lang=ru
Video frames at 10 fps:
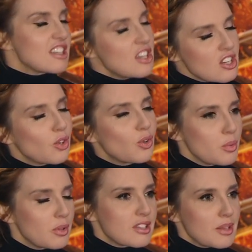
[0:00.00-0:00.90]
знаешь,
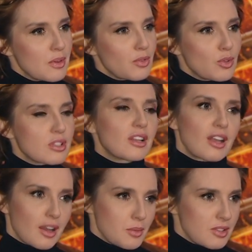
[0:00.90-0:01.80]
какое было самое вкусное
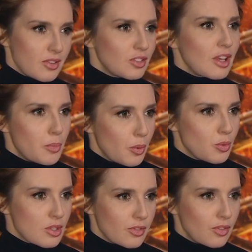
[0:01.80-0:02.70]
лакомство? Вот я
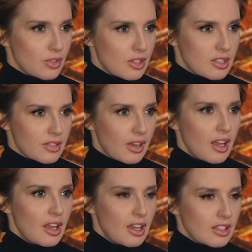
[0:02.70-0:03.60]
помню своего детства.
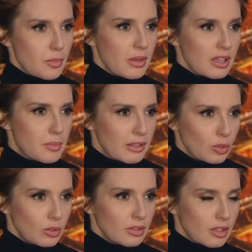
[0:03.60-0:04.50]
Это белый
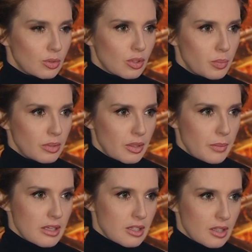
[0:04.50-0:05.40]
батон, который был
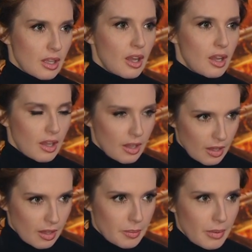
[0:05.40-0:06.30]
намазан
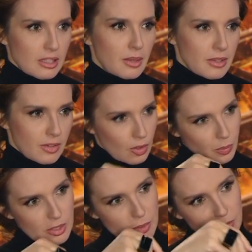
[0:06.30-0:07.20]
э, маслом, а
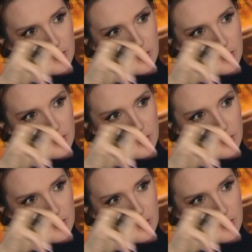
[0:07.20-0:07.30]
сверху посыпан